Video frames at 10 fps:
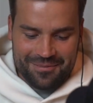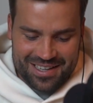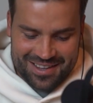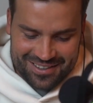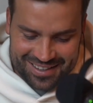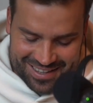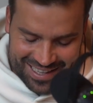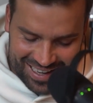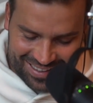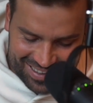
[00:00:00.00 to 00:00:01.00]
Haben die das heute
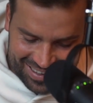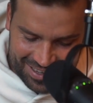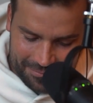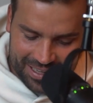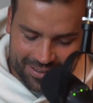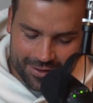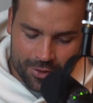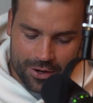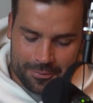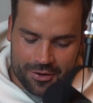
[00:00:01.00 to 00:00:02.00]
gesagt? Mann,
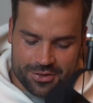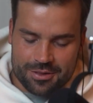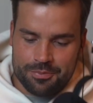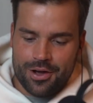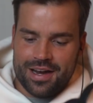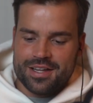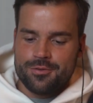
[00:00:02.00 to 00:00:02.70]
hör doch mal auf zu spoilern.